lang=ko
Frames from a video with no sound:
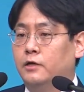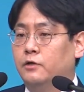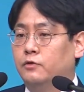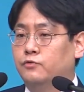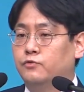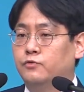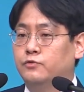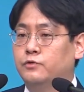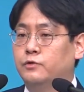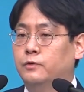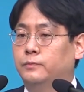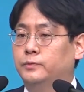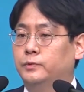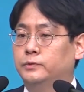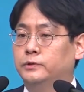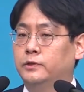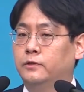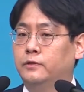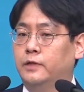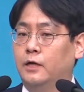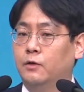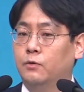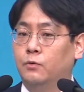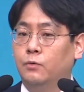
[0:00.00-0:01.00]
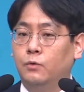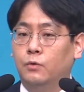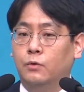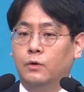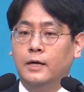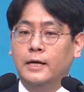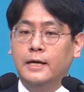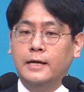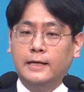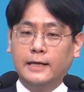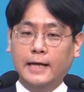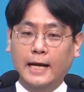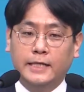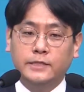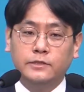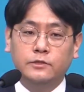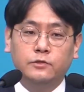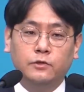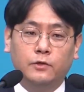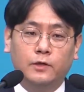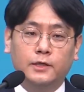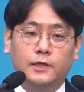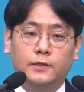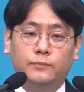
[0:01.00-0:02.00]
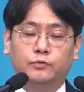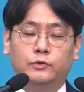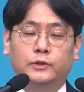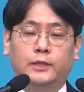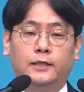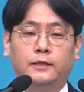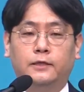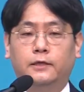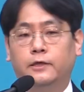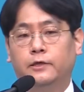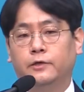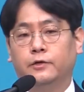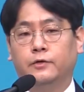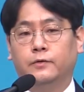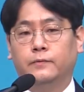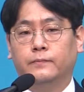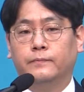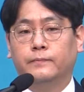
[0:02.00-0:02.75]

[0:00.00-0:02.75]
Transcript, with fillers: 주시옵소서라고 간절하게 부탁해요.